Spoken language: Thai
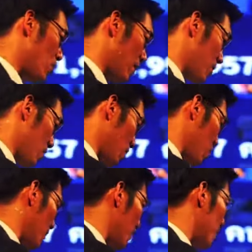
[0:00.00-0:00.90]
ความรู้
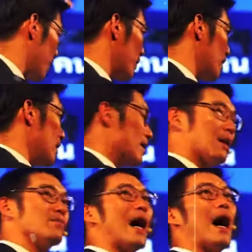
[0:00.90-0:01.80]

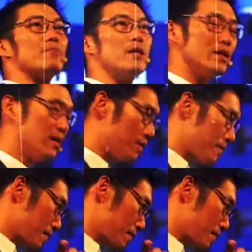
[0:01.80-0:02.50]
คำถามคือ